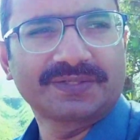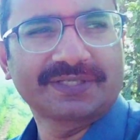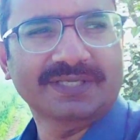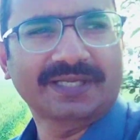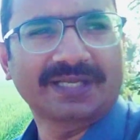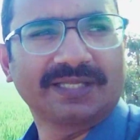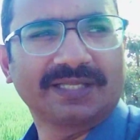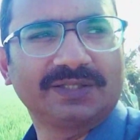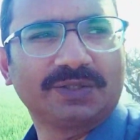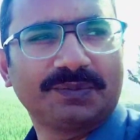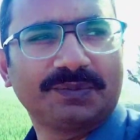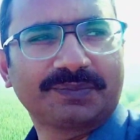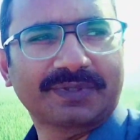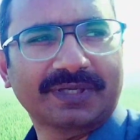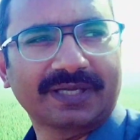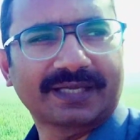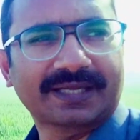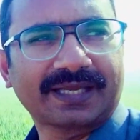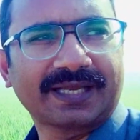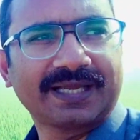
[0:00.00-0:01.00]
और ये
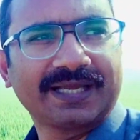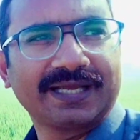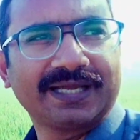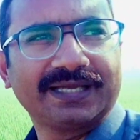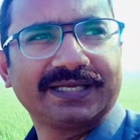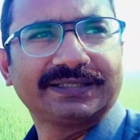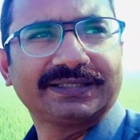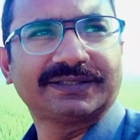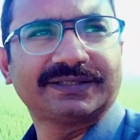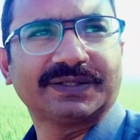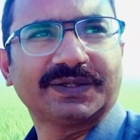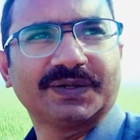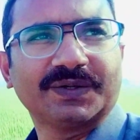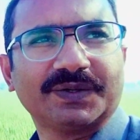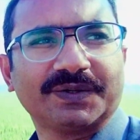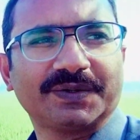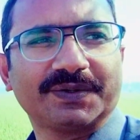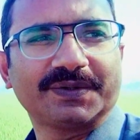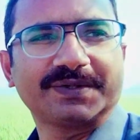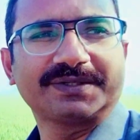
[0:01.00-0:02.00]
गंदम के
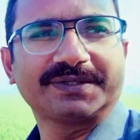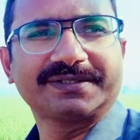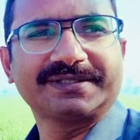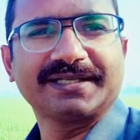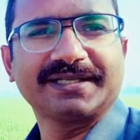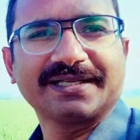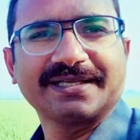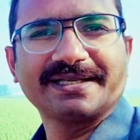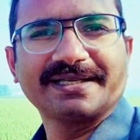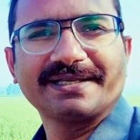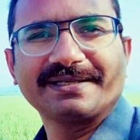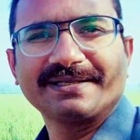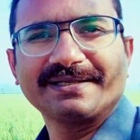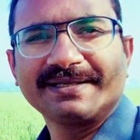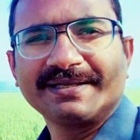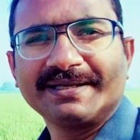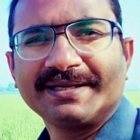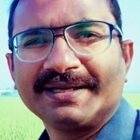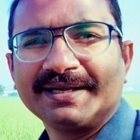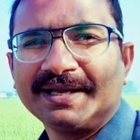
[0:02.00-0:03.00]
खेत और
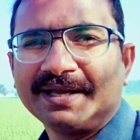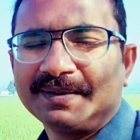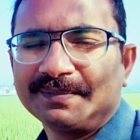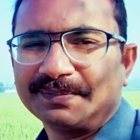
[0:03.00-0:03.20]
ये